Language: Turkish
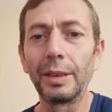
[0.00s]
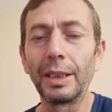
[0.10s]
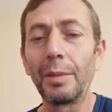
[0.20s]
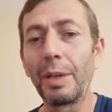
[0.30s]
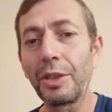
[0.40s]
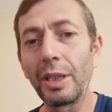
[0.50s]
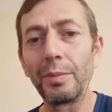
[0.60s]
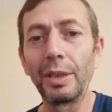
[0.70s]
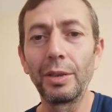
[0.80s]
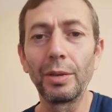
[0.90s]
ya da
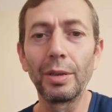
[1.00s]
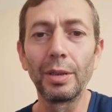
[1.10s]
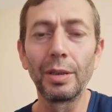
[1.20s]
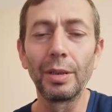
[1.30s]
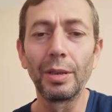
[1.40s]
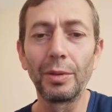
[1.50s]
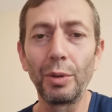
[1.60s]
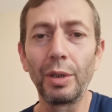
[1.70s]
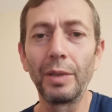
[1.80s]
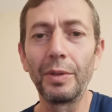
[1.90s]
başka bir e,
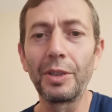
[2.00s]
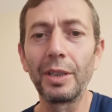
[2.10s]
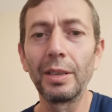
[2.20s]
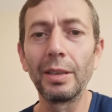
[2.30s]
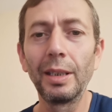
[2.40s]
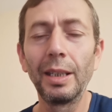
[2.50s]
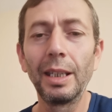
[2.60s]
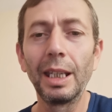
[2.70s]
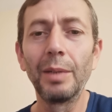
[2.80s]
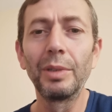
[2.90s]
görev için
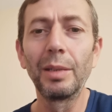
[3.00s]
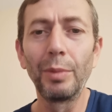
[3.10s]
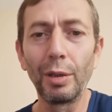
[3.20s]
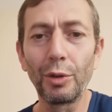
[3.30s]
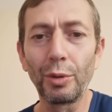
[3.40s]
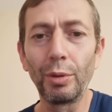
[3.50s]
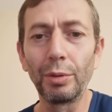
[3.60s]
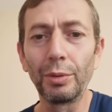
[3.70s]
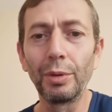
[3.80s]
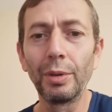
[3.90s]
Emre
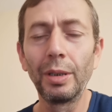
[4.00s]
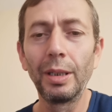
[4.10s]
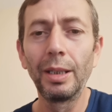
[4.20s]
Belözoğlu'nu